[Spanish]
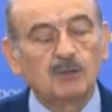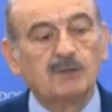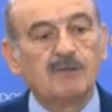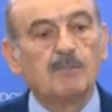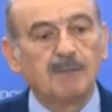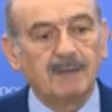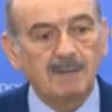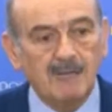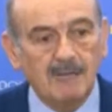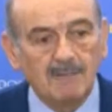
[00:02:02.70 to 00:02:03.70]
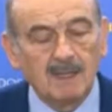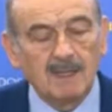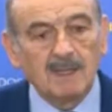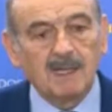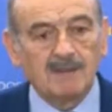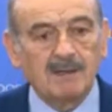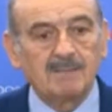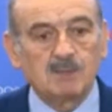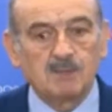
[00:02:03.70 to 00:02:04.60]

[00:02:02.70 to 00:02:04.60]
condición previa que habíamos